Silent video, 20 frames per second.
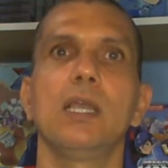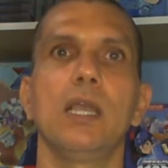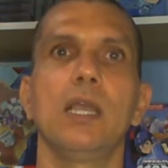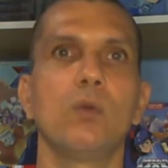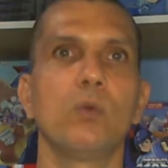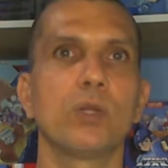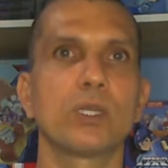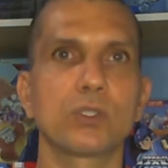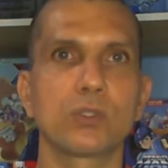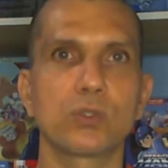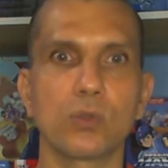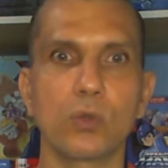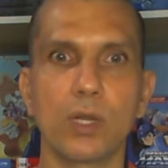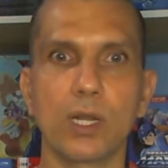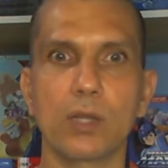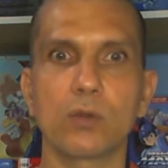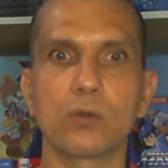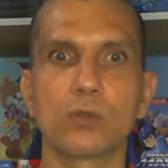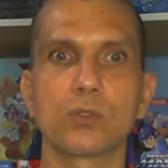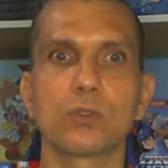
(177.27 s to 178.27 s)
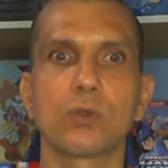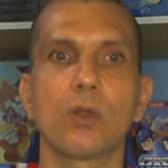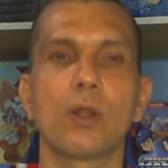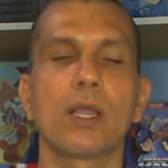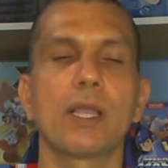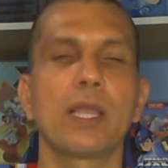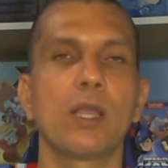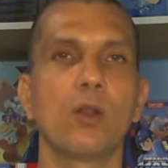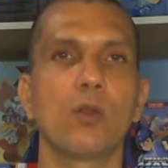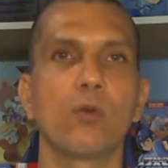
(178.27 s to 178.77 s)
en una sola
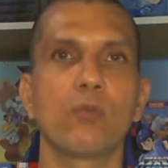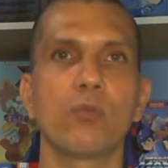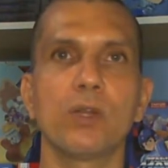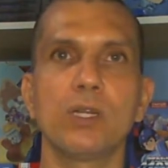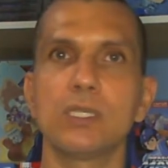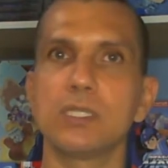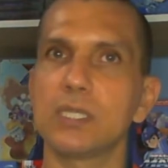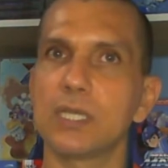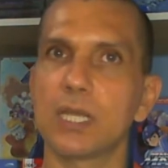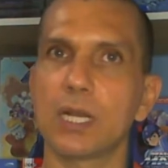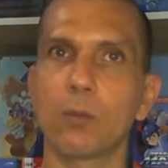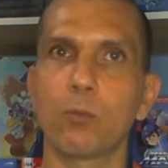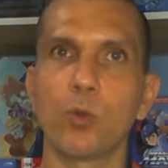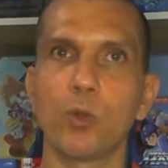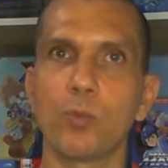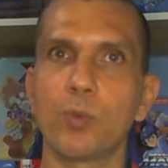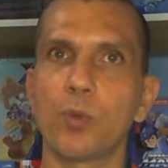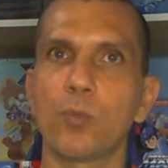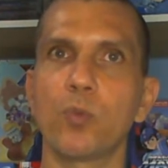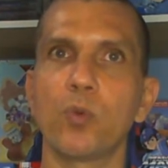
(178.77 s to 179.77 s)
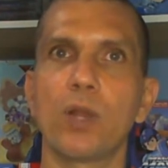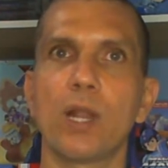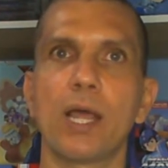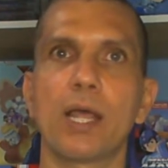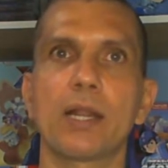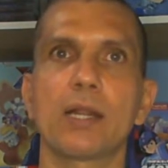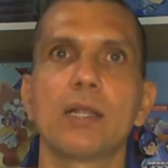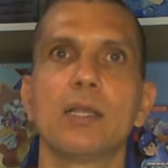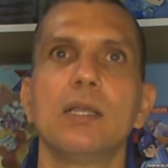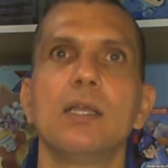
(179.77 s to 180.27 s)
consola que no fue ni siquiera muy
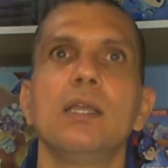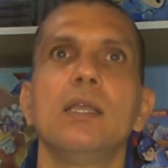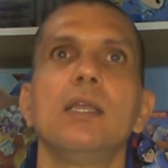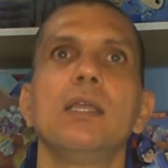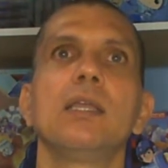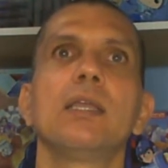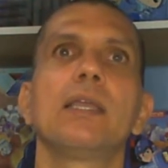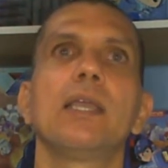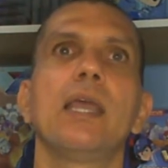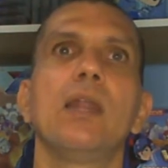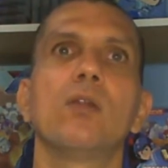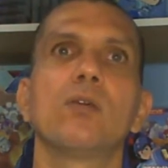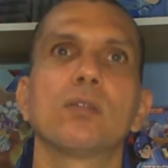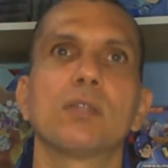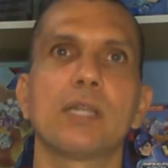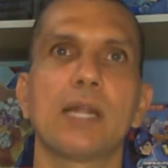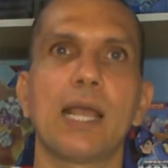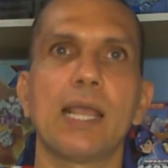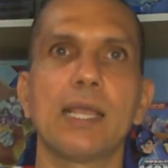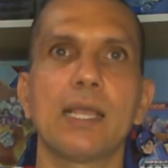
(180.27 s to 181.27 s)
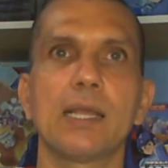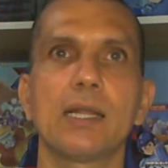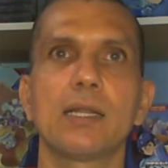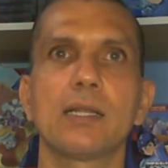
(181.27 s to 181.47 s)
popular, que lo traigan